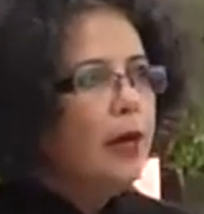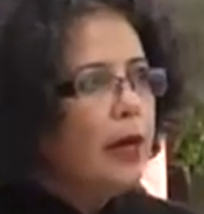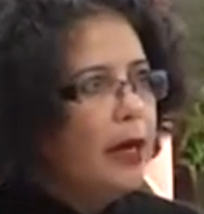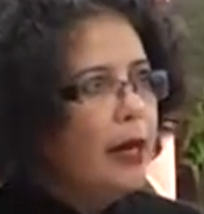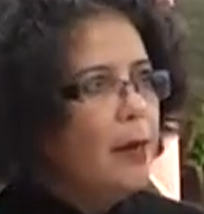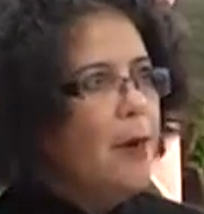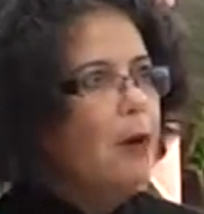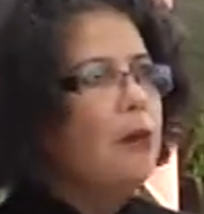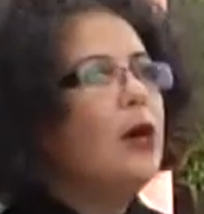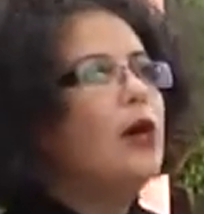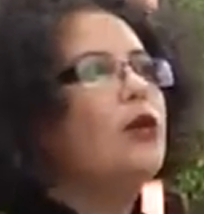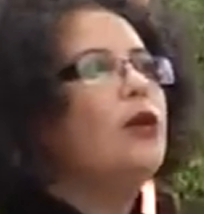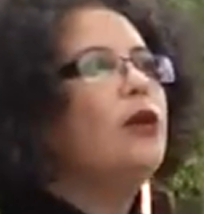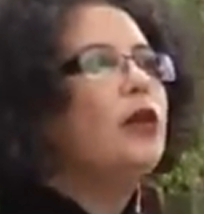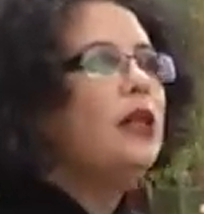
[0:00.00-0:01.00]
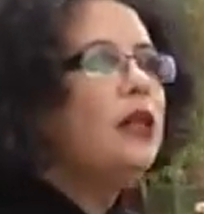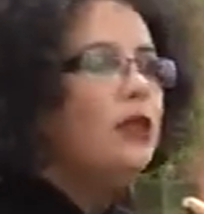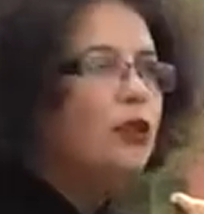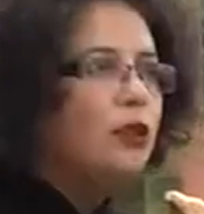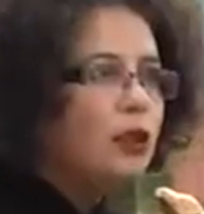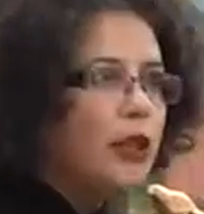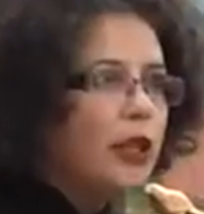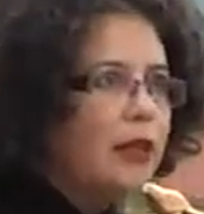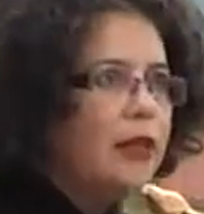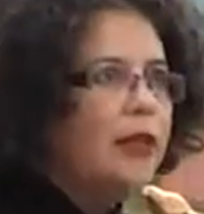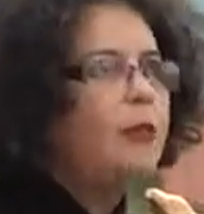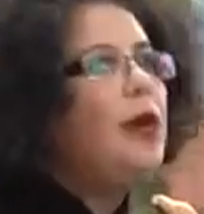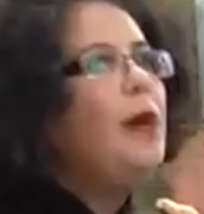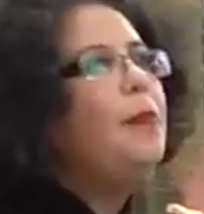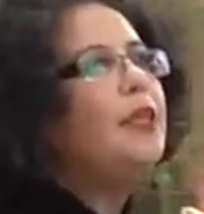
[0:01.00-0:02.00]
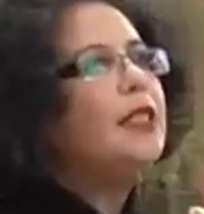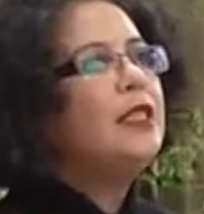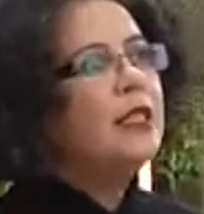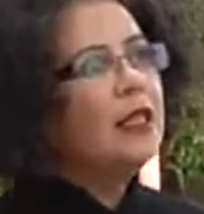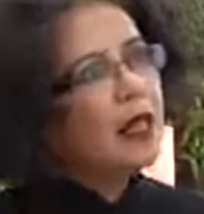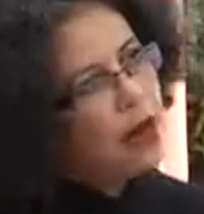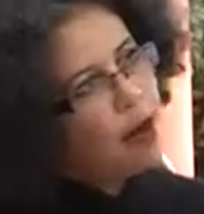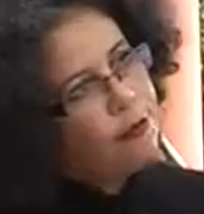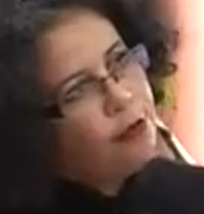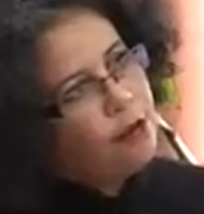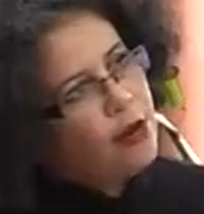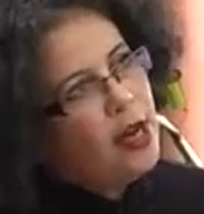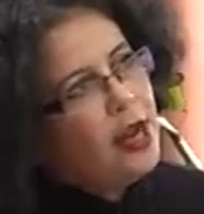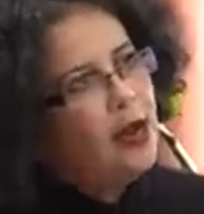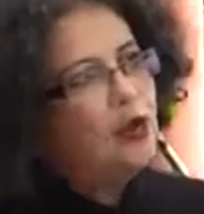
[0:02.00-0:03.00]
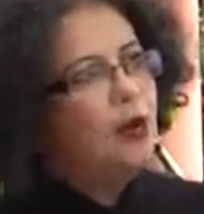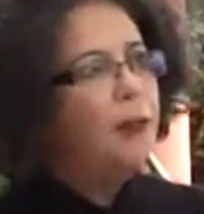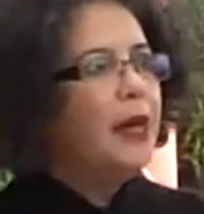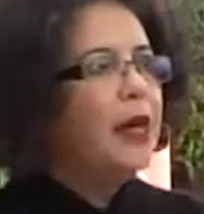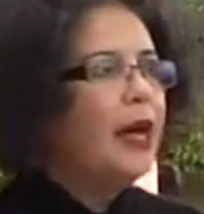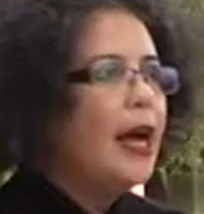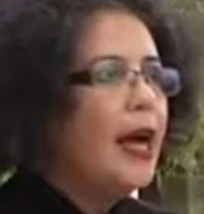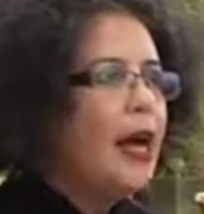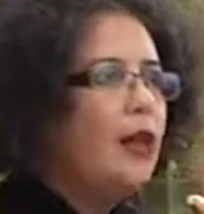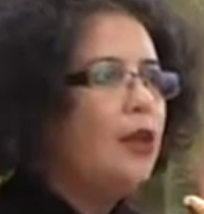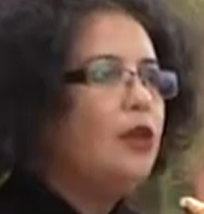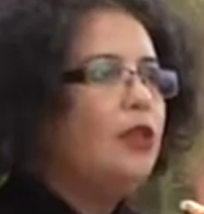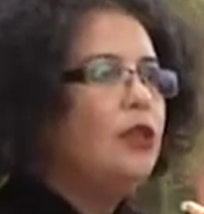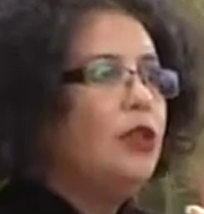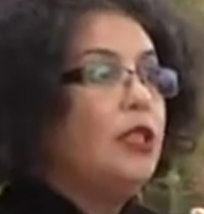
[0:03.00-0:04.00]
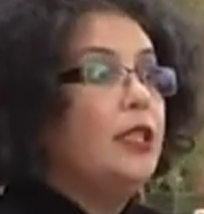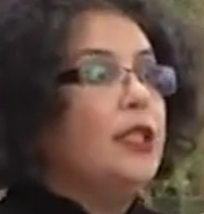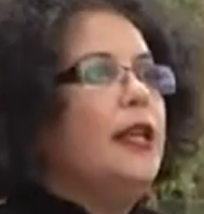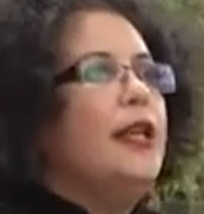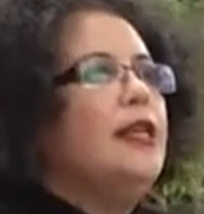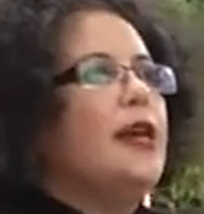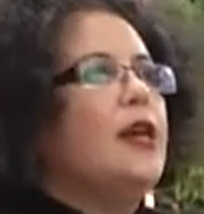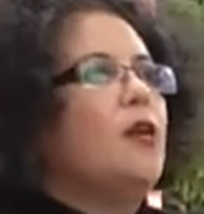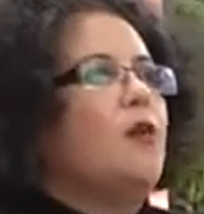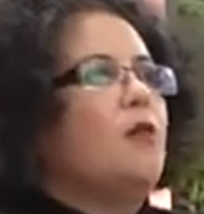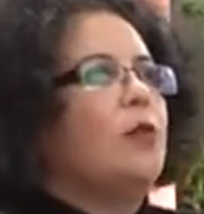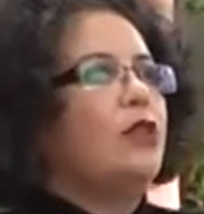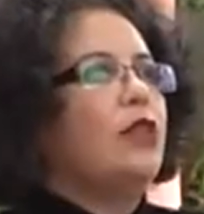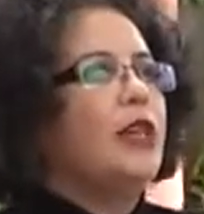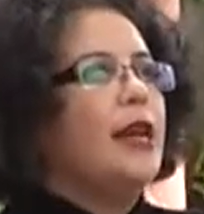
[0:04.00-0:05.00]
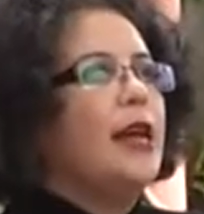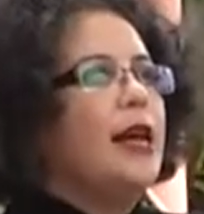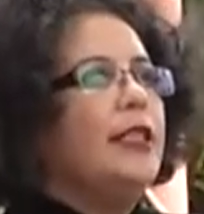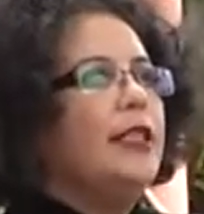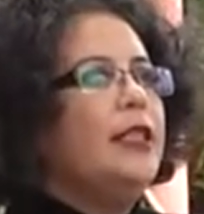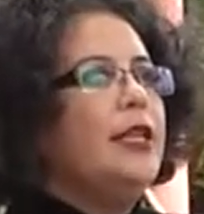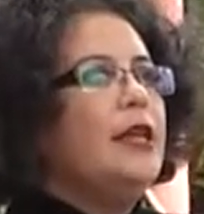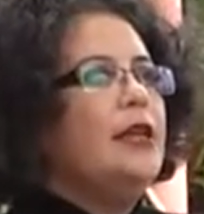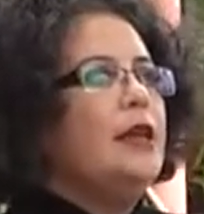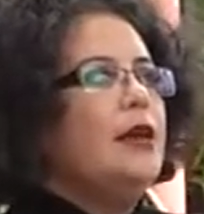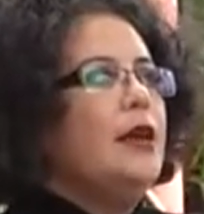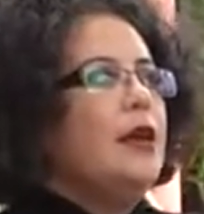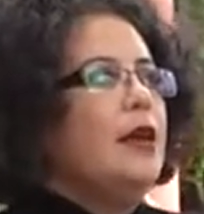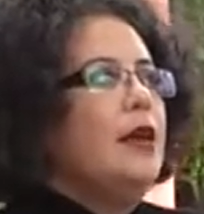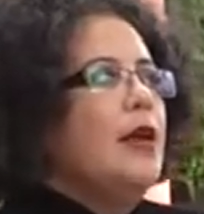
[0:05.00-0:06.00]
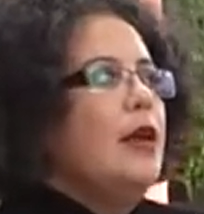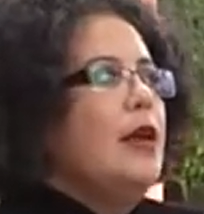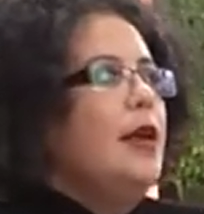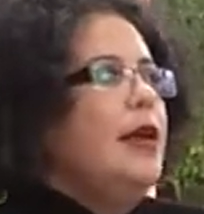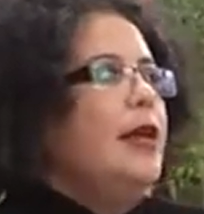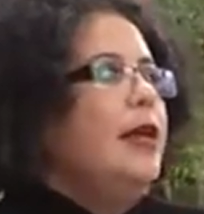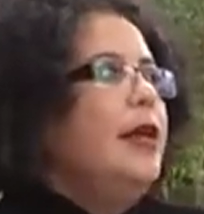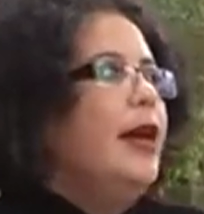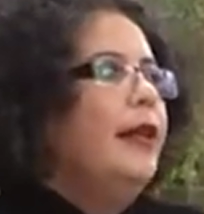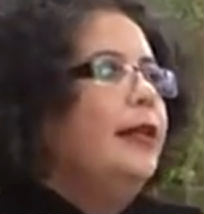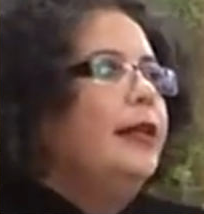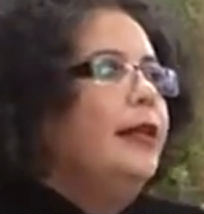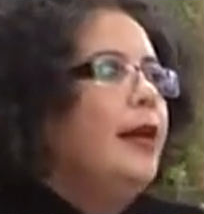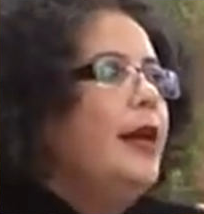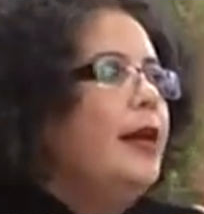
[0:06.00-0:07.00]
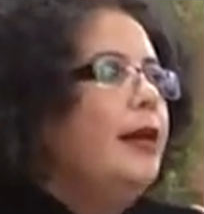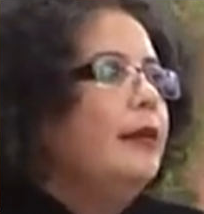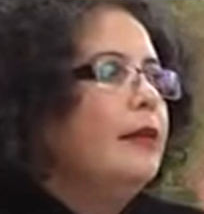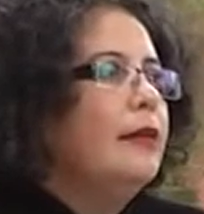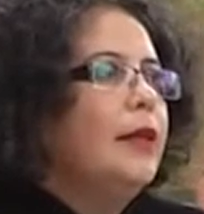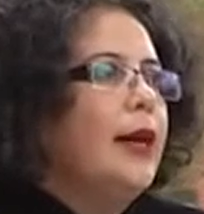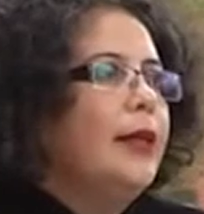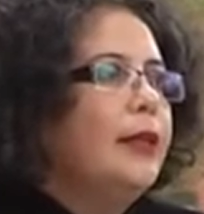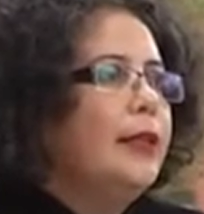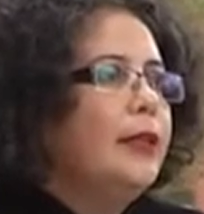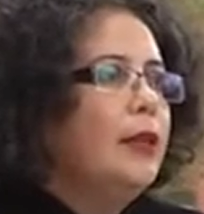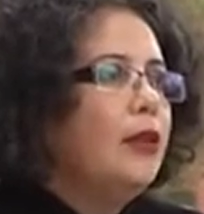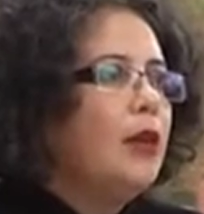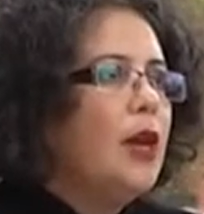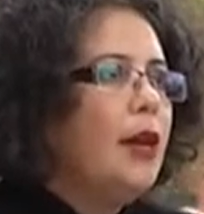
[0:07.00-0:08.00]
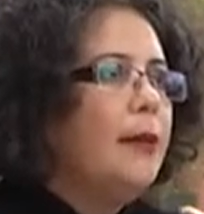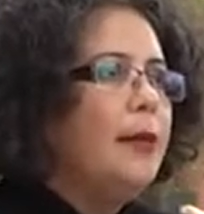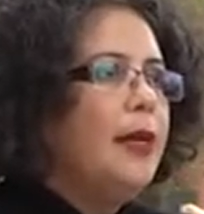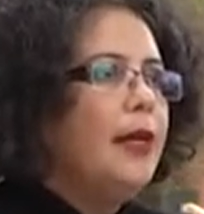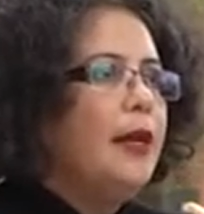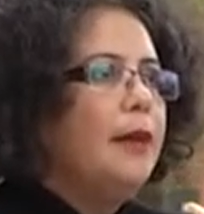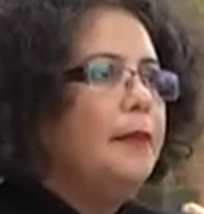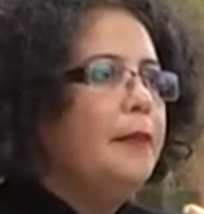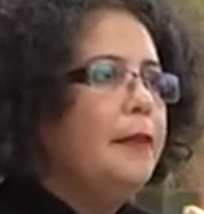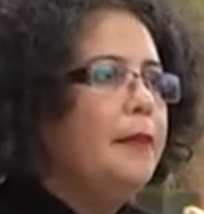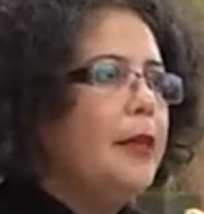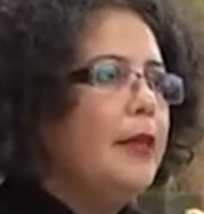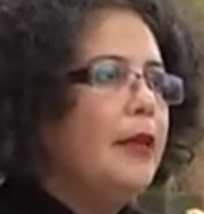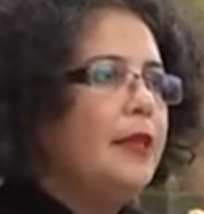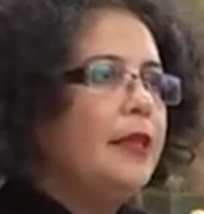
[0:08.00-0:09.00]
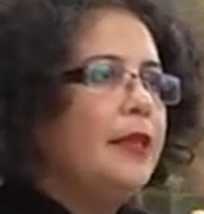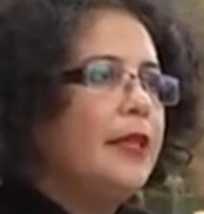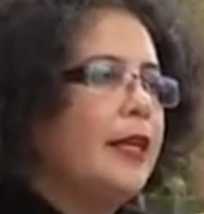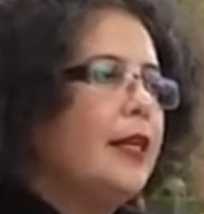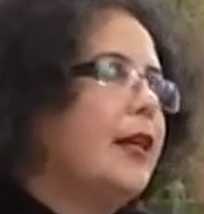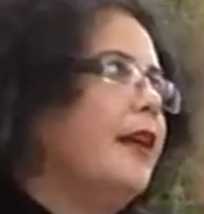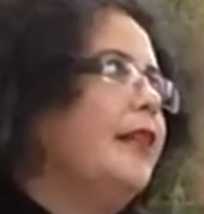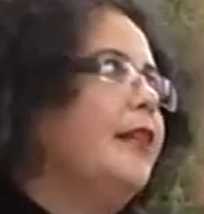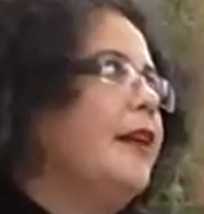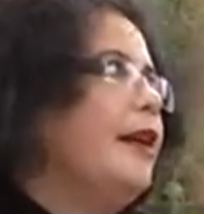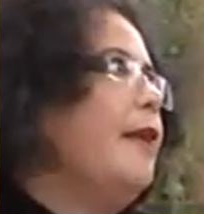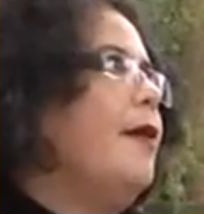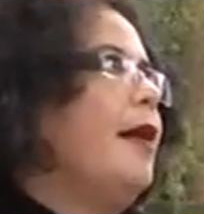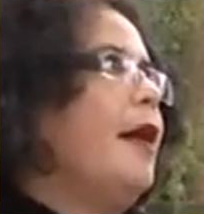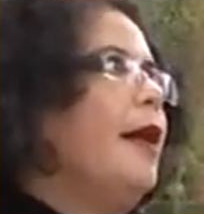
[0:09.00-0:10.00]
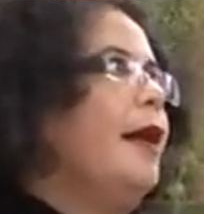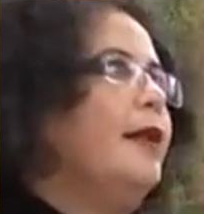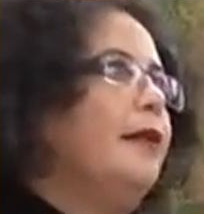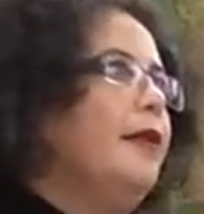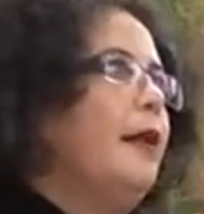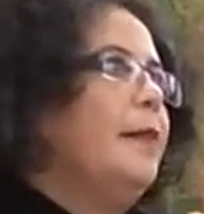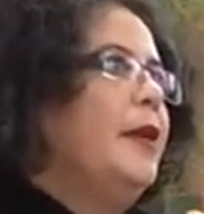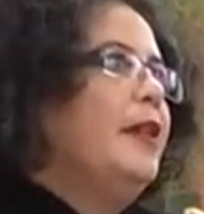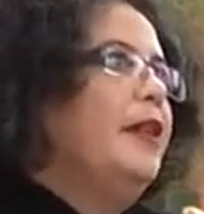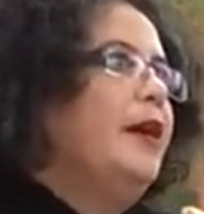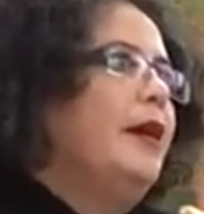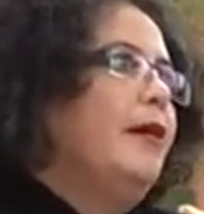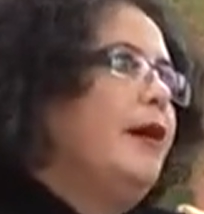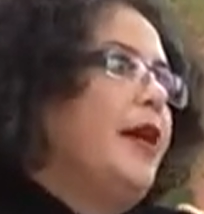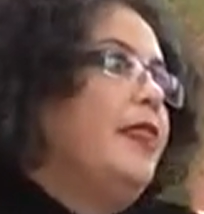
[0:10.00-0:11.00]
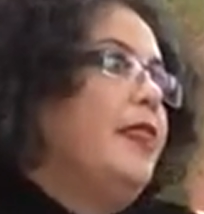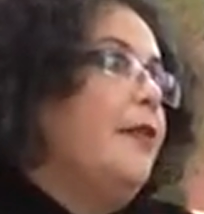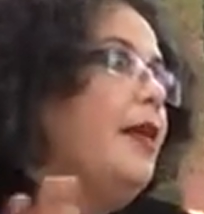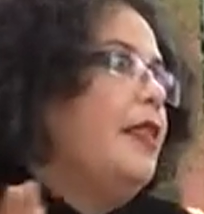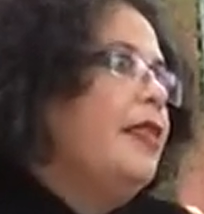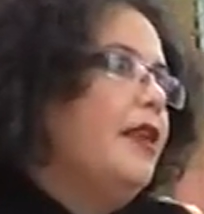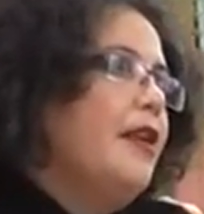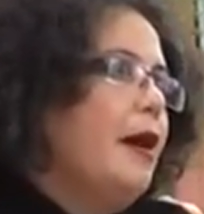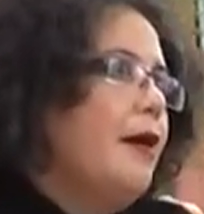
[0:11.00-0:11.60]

querés probar con esto, que te voy a presentar a fulano, me engano, entonces ahí es como se engancha. Y cantar, canté toda la vida. Mi madre dice que cantaba, aprendía, cantaba antes de